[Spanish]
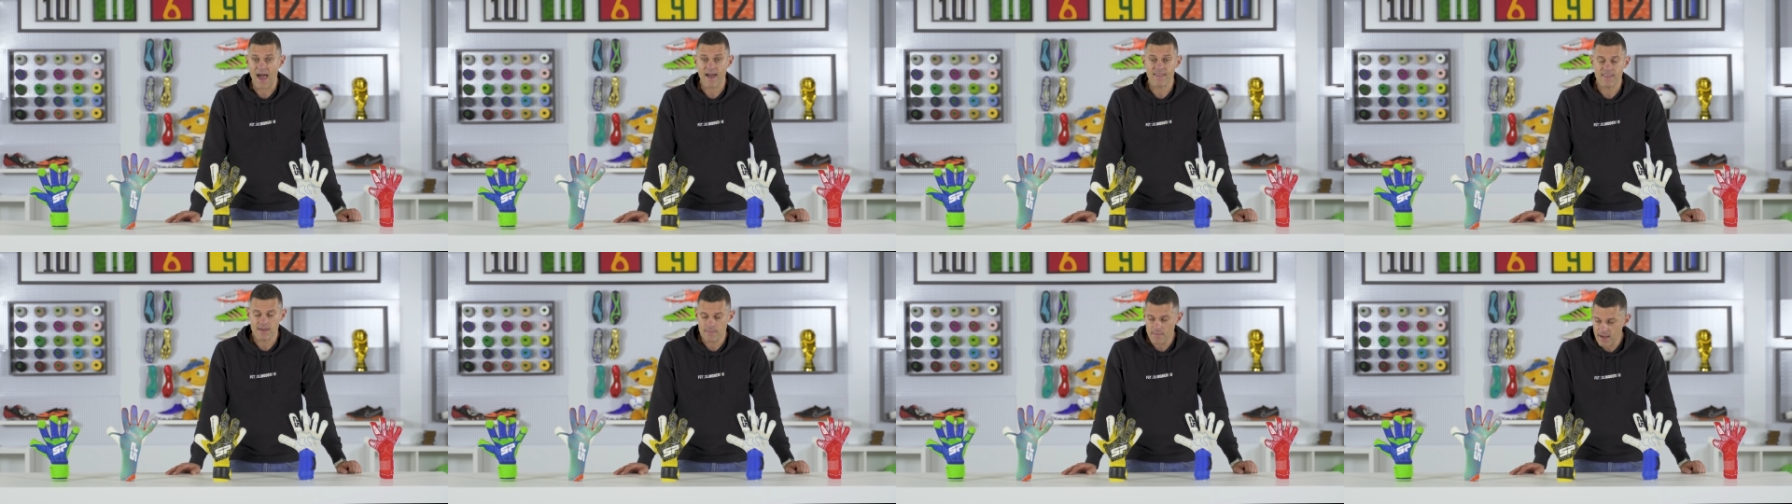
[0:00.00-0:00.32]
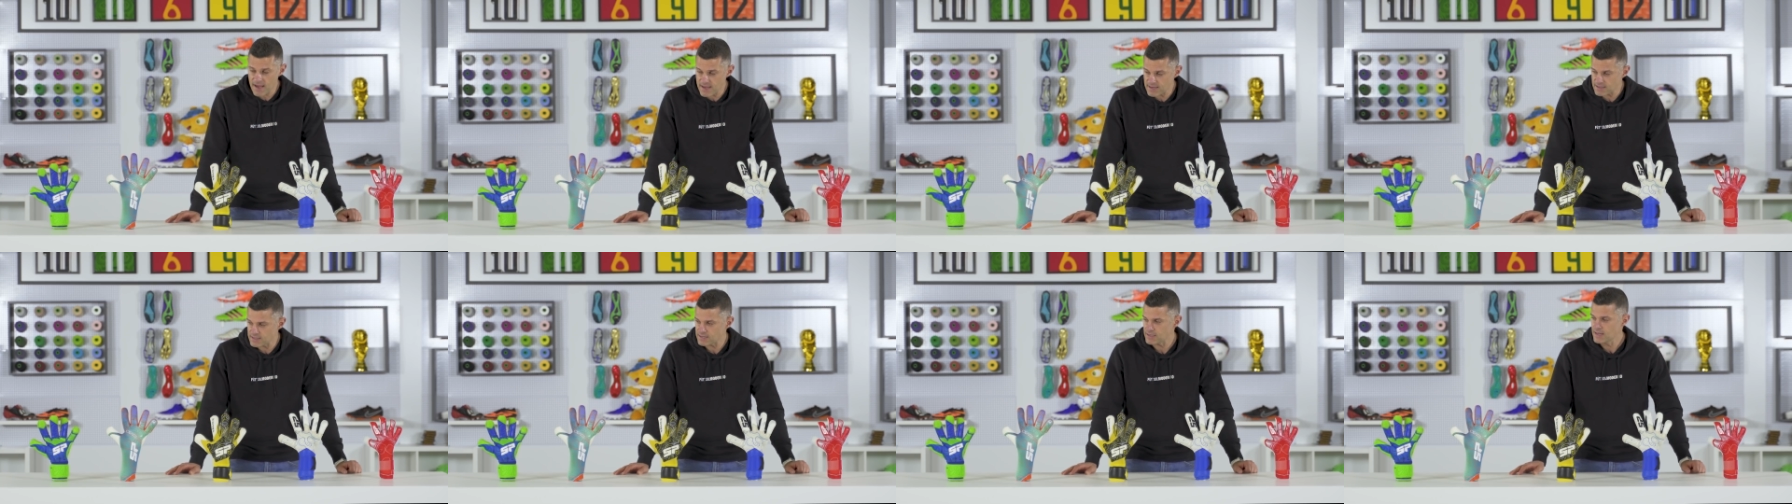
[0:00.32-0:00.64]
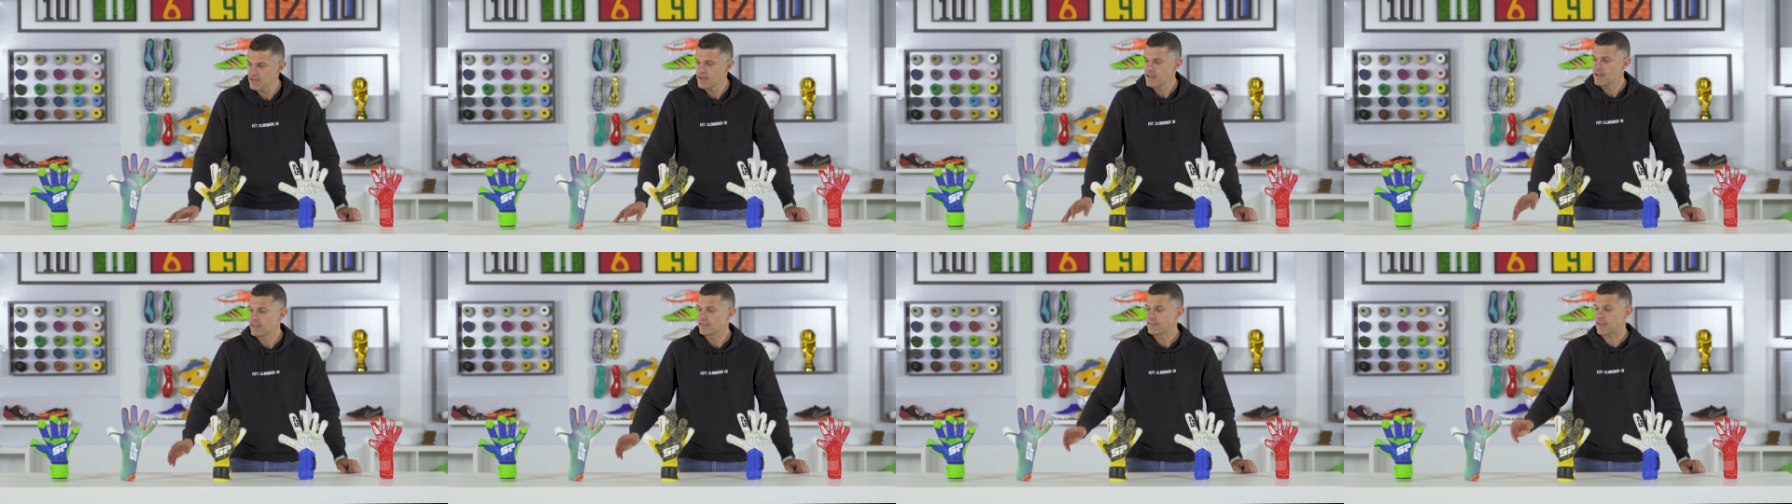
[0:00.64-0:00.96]
Además,
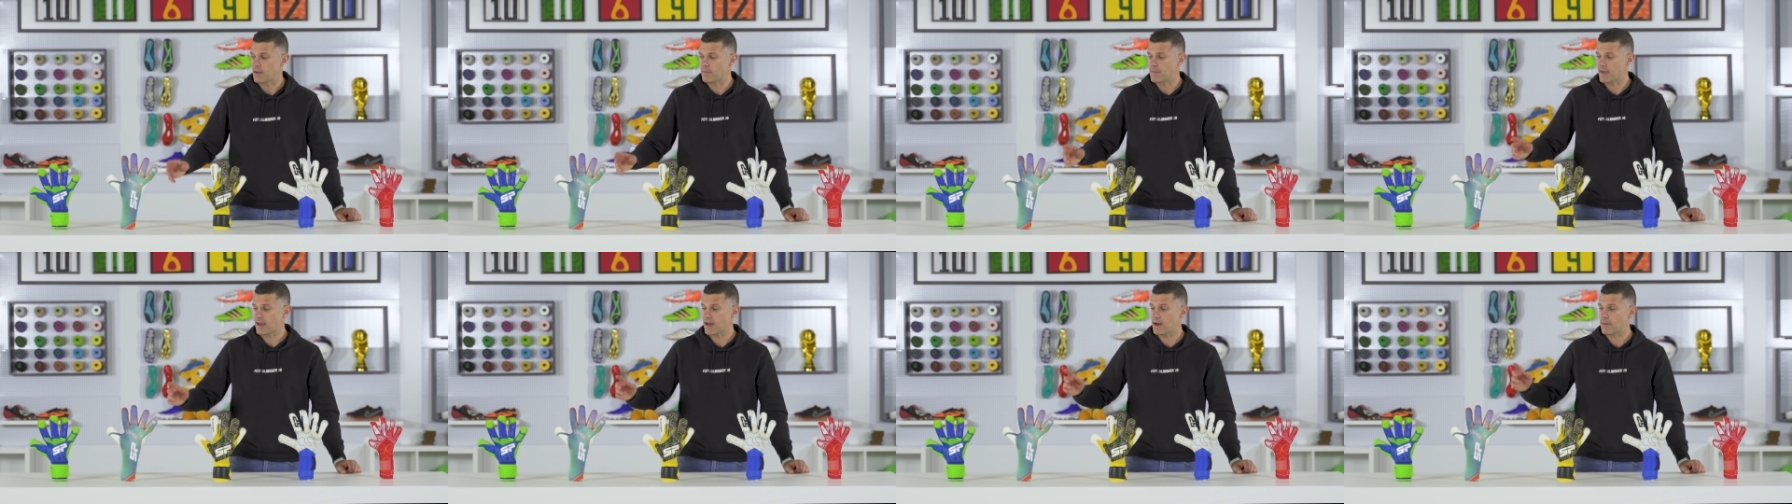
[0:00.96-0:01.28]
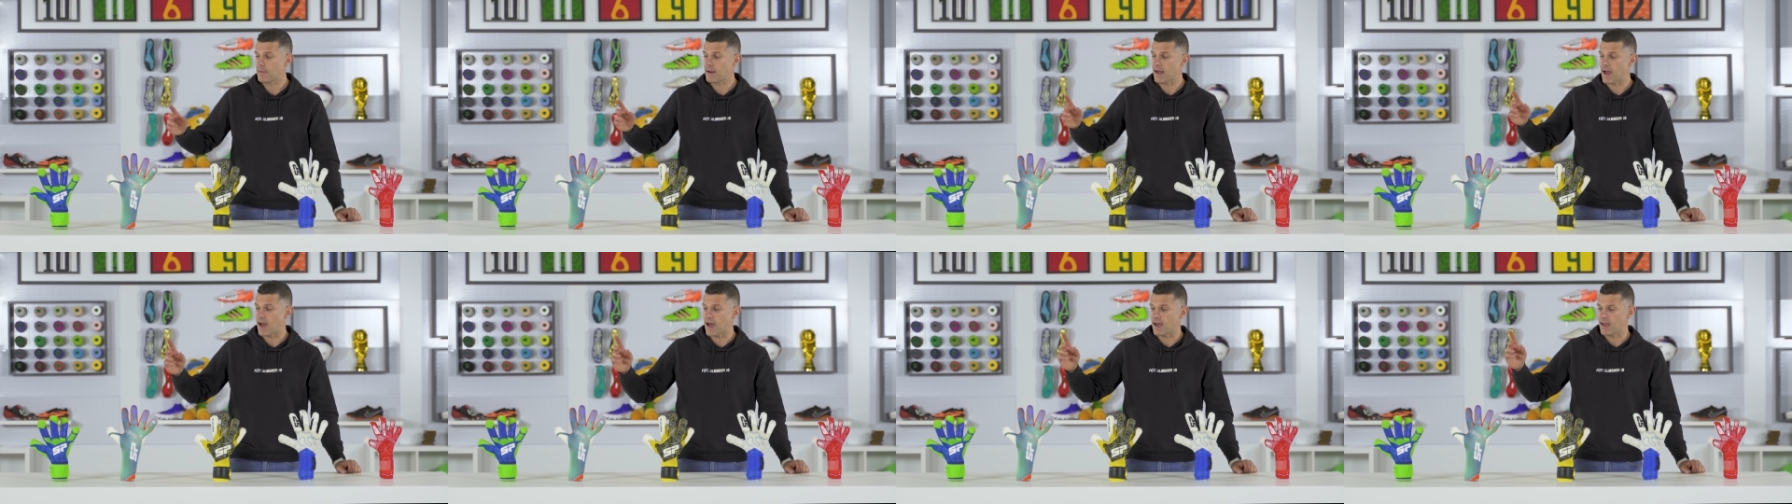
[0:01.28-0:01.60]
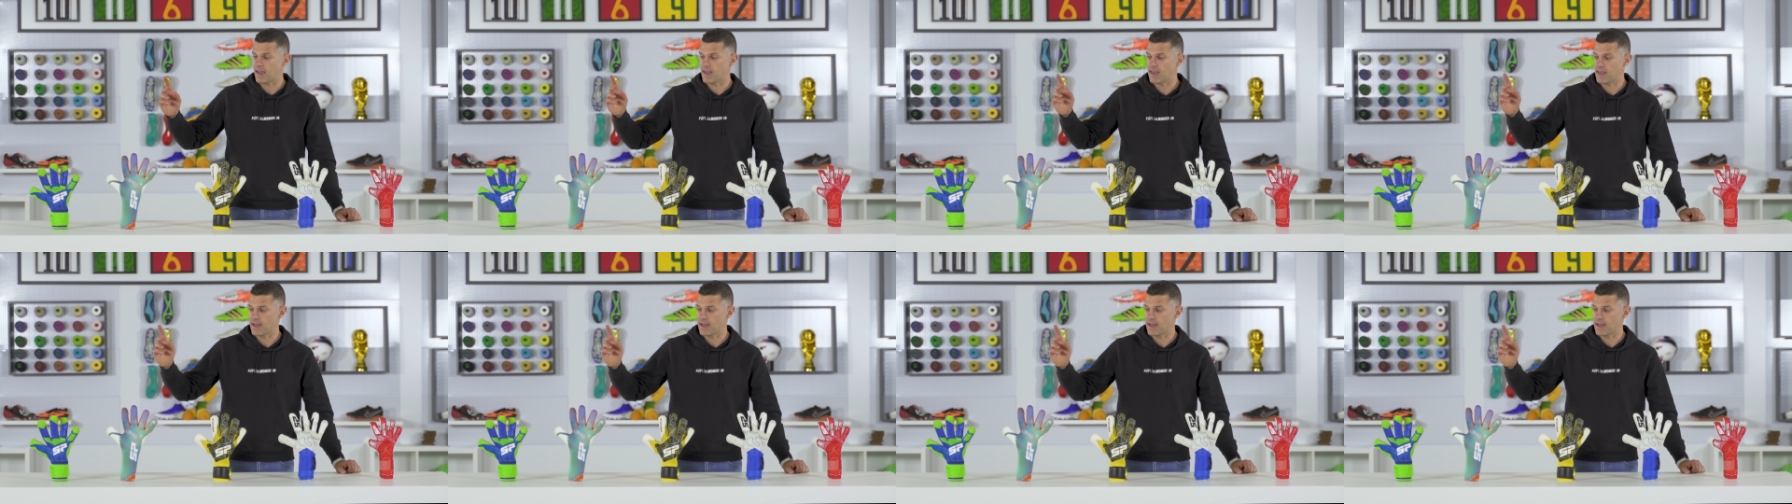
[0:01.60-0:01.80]
también habrá